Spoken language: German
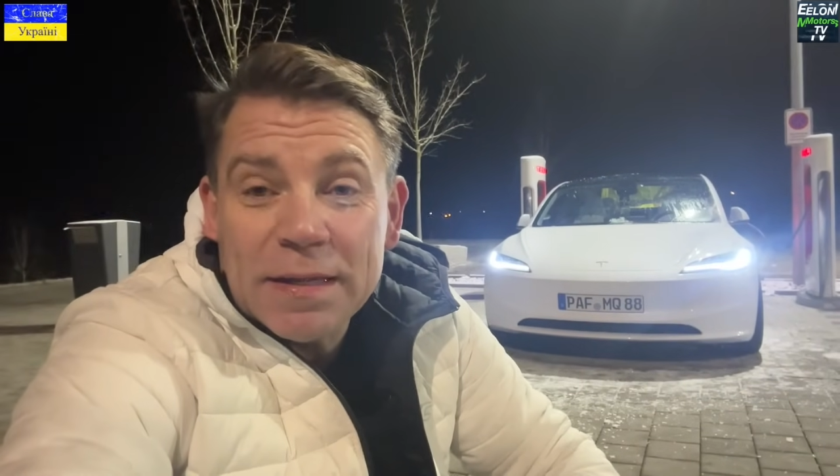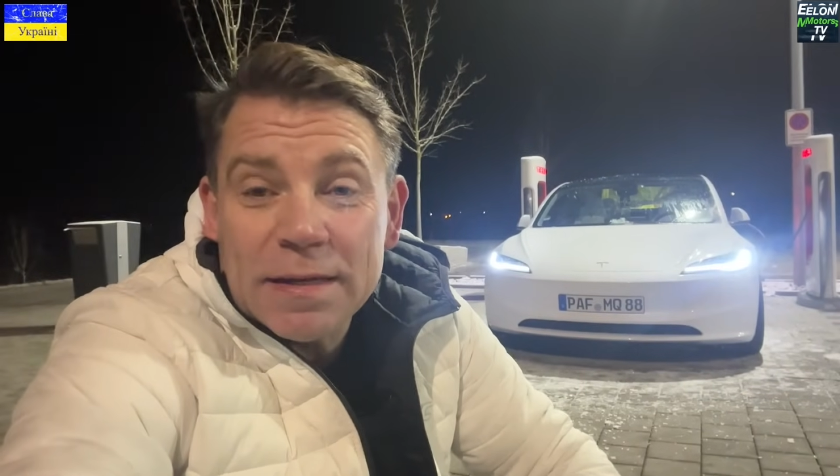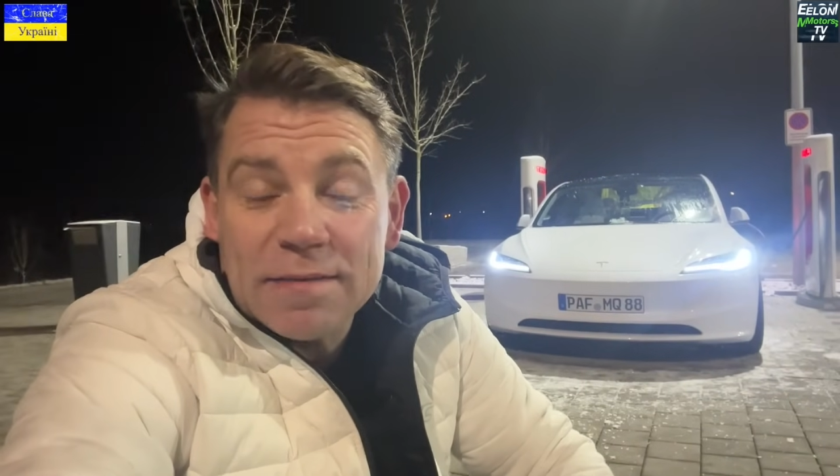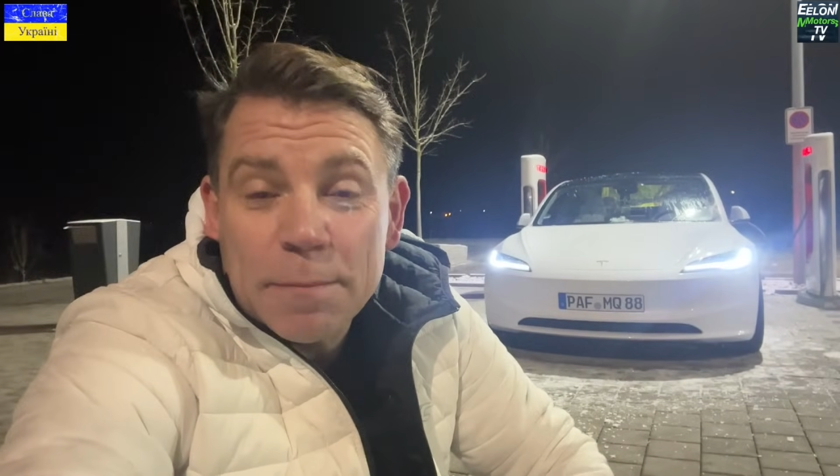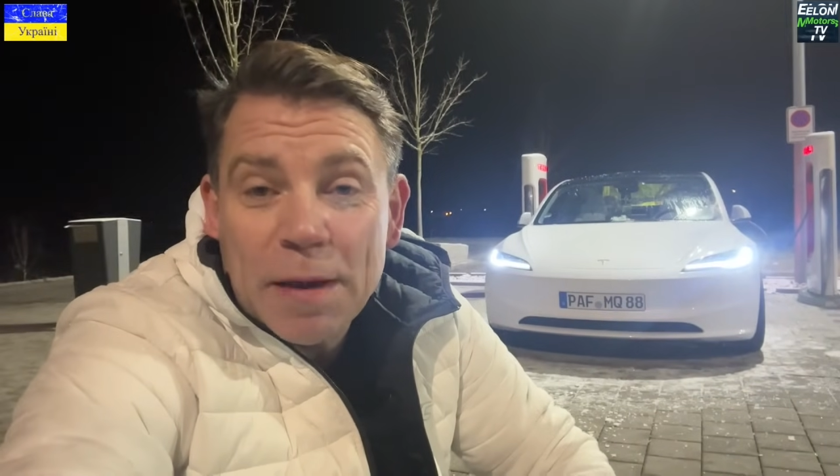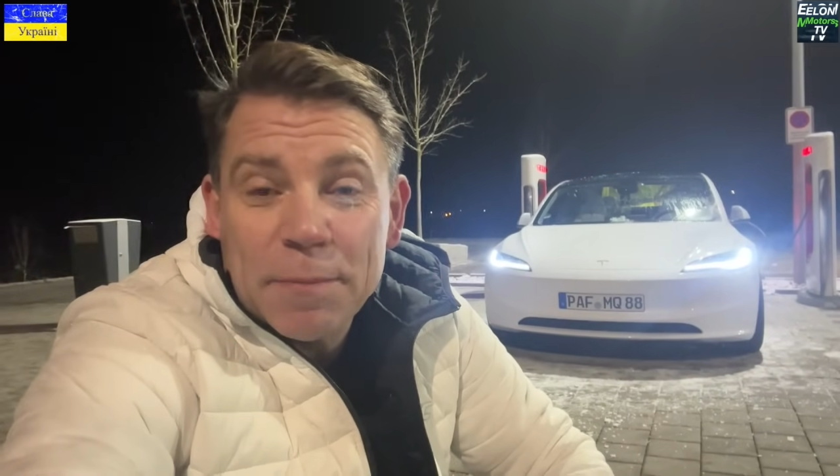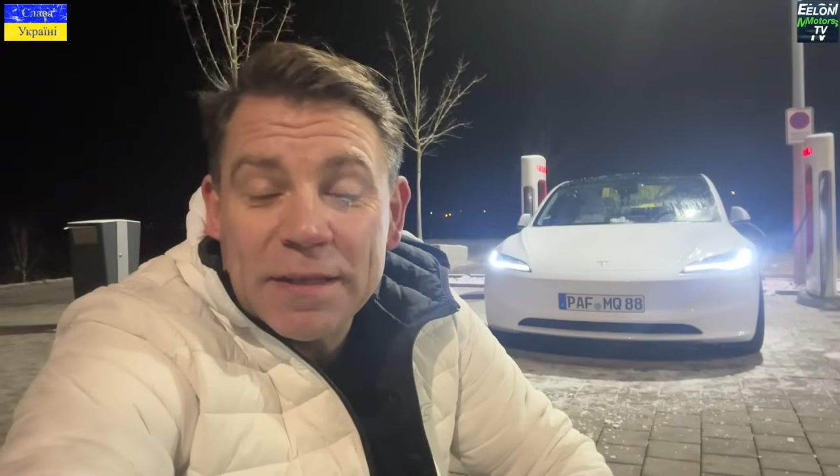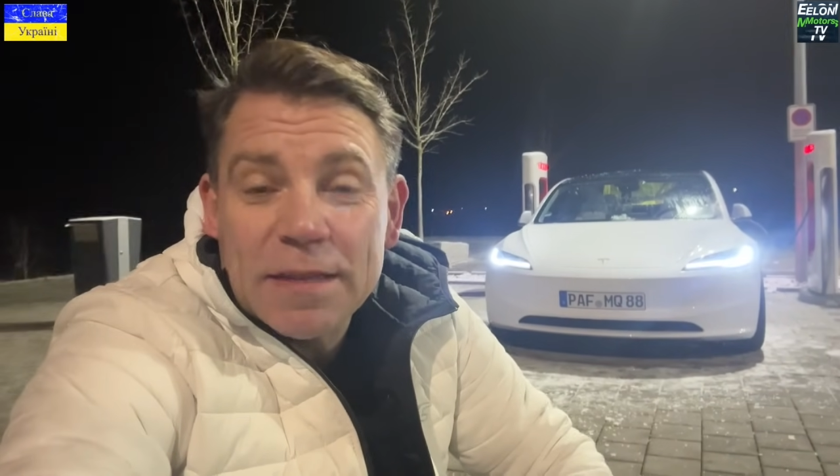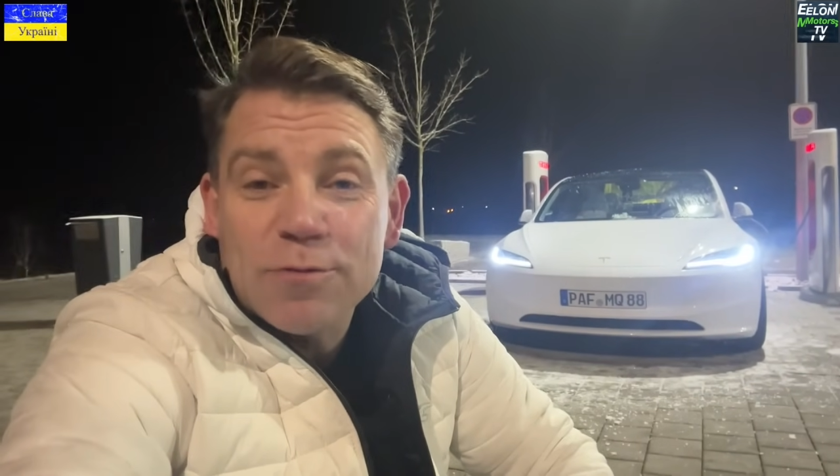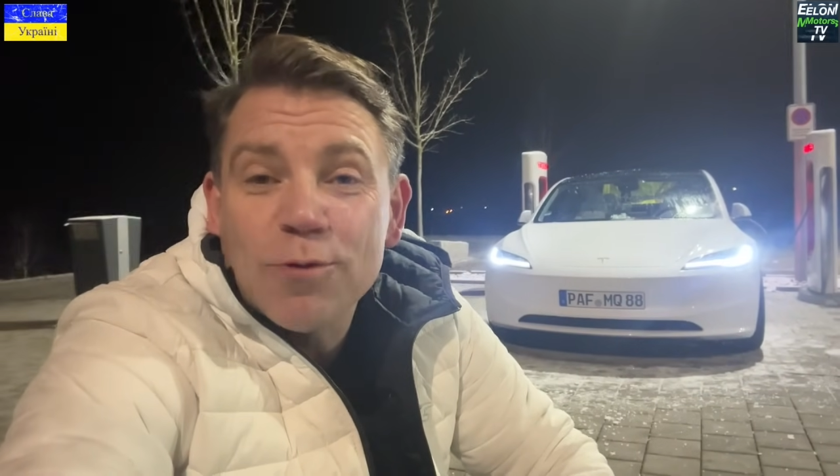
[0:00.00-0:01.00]
Dezember habe ich
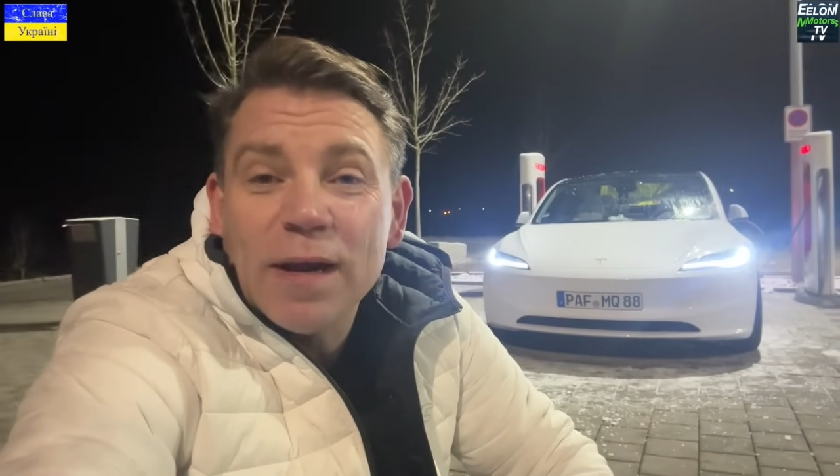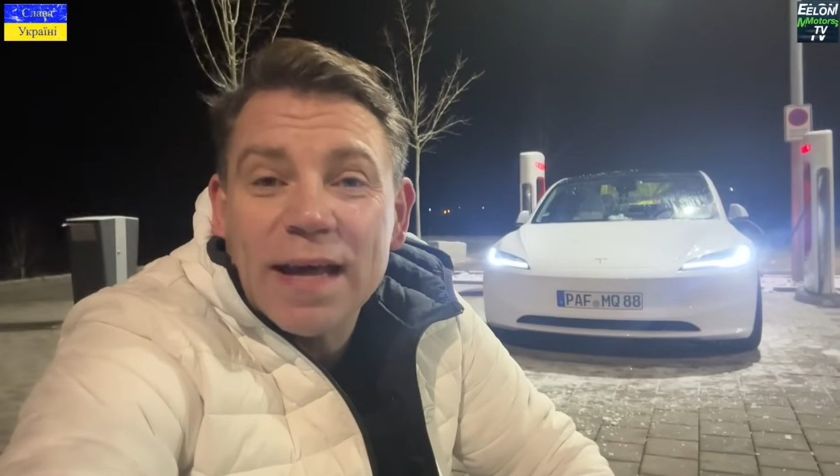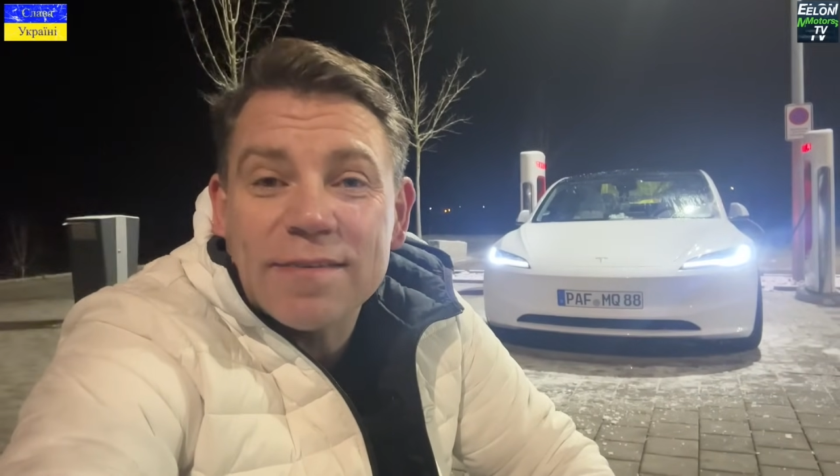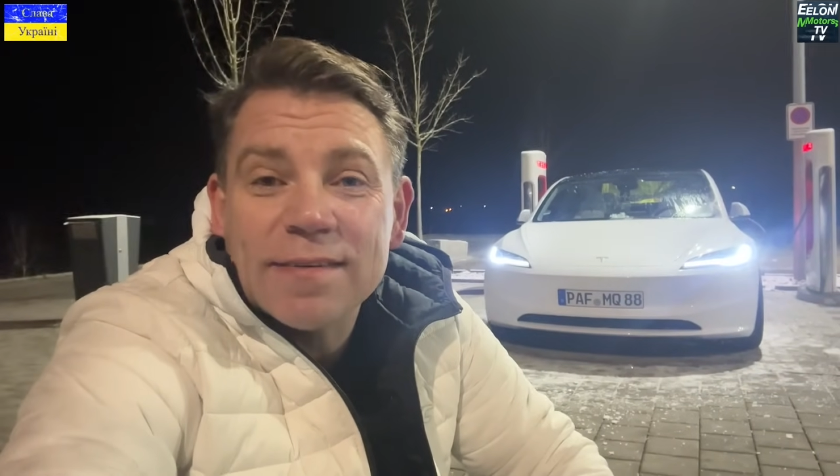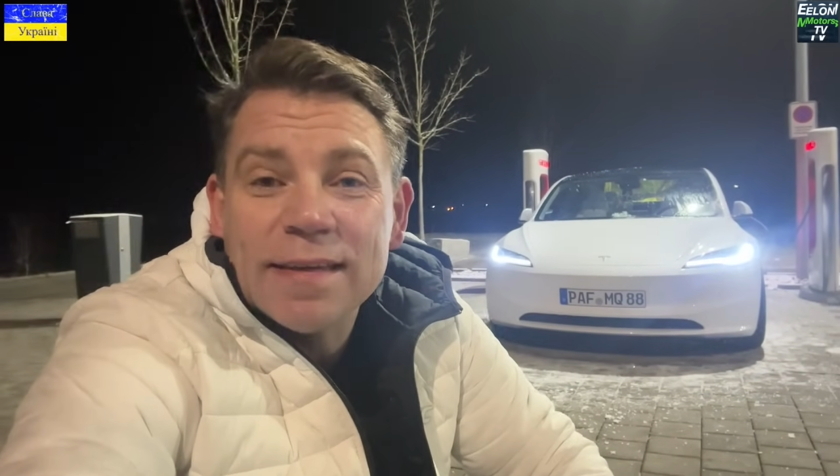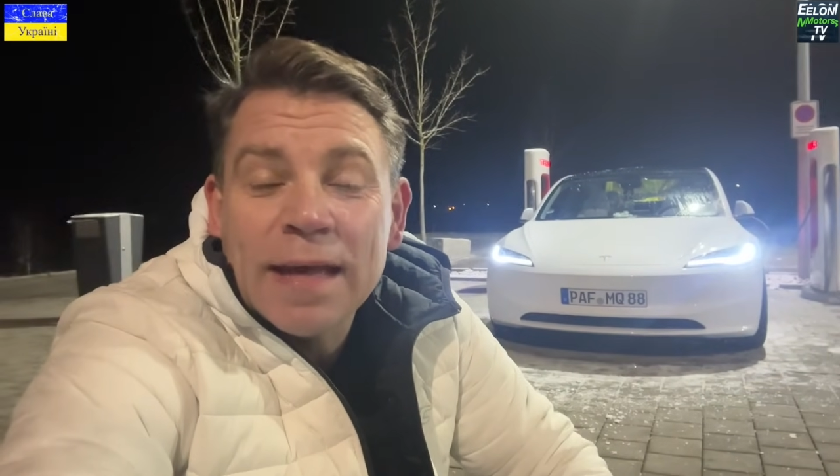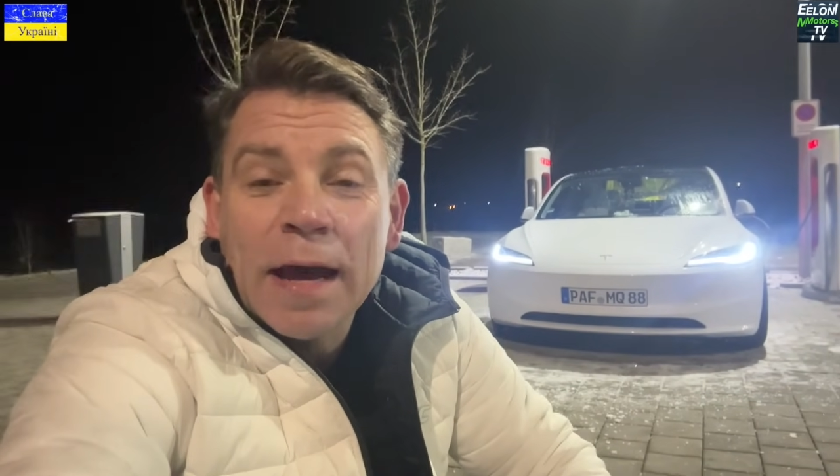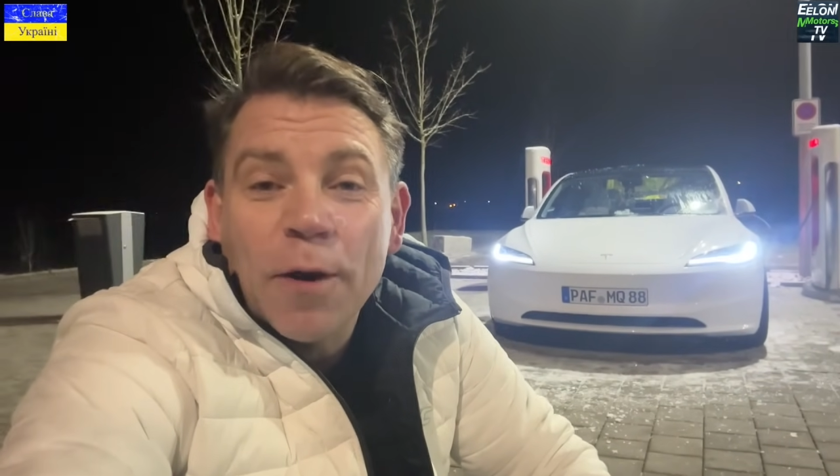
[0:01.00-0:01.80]
den zugelassen